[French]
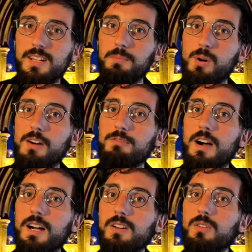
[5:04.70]
pour
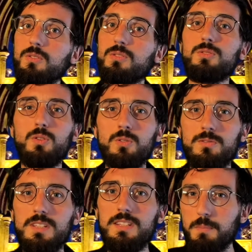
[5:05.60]
avoir une seconde
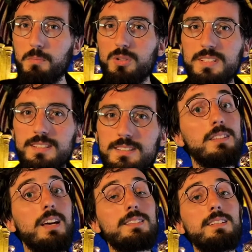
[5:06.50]
vie maudite,
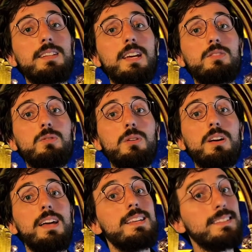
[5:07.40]
car cette créature
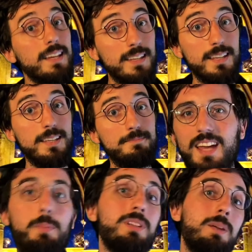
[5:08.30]
est sacrée.
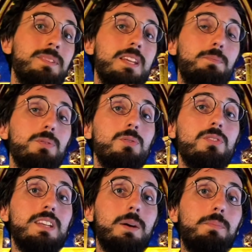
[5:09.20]
Et pour terminer, peux-tu nous
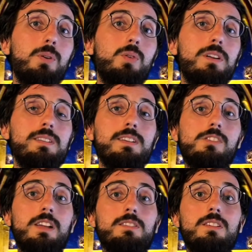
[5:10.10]
dire pourquoi les
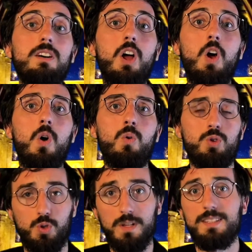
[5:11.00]
décorateurs on
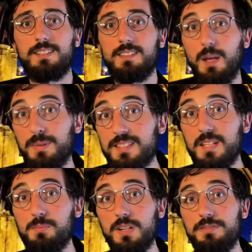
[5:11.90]
choisit cette tapisserie
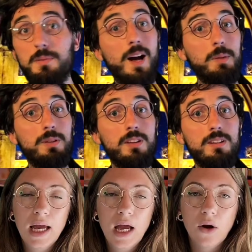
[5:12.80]
pour les films Harry Potter
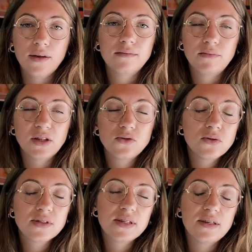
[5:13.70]
Alors bien
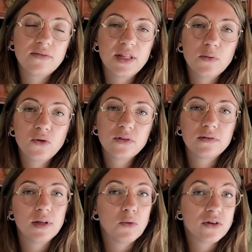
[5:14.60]
sûr, c'est évidemment
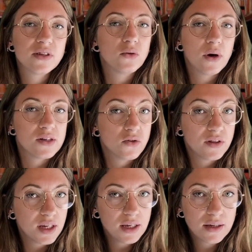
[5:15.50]
d'abord cette aura
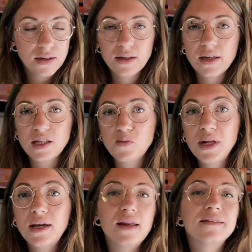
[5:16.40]
ésotérique qui
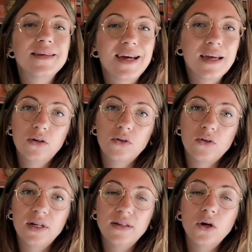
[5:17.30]
explique l'intérêt
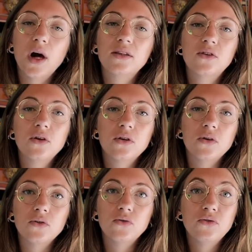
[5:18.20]
que les décorateurs
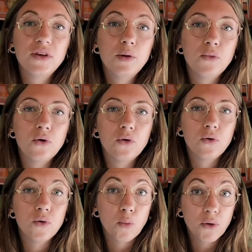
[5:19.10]
euh, du film euh,
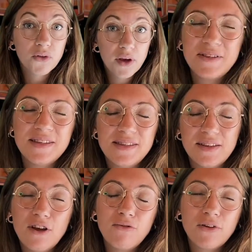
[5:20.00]
lui ont porté.
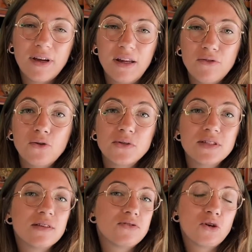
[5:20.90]
Cette œuvre, elle évoque aussi
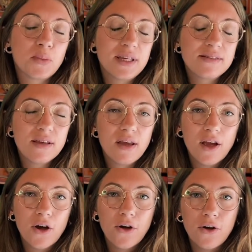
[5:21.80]
sans surprise
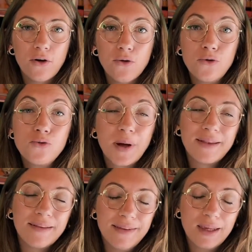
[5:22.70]
euh, le goût
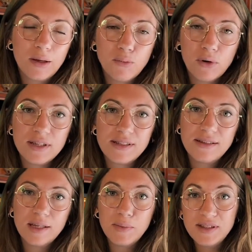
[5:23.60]
britannique pour
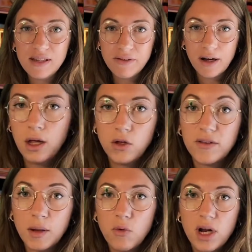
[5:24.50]
l'esthétique médiévale,
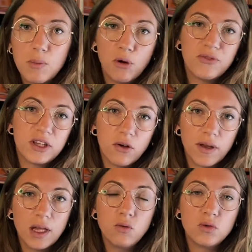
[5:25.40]
notamment à l'époque
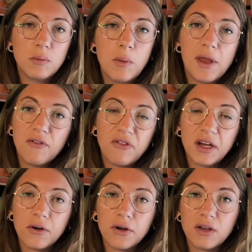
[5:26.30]
victorienne où on aimait bien
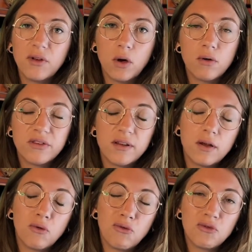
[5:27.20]
faire référence à des
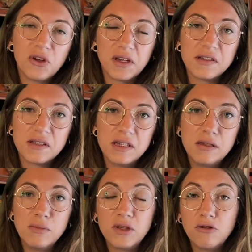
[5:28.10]
contes, récits,
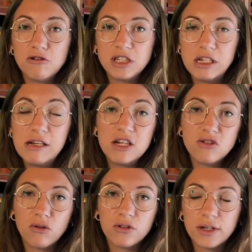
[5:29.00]
mythologies,
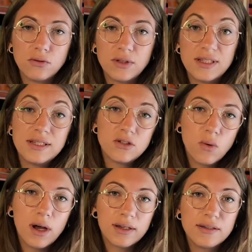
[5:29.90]
légendes, des
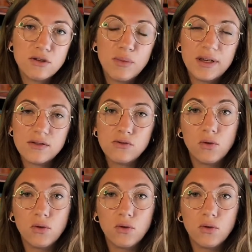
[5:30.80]
histoires qui se basent sur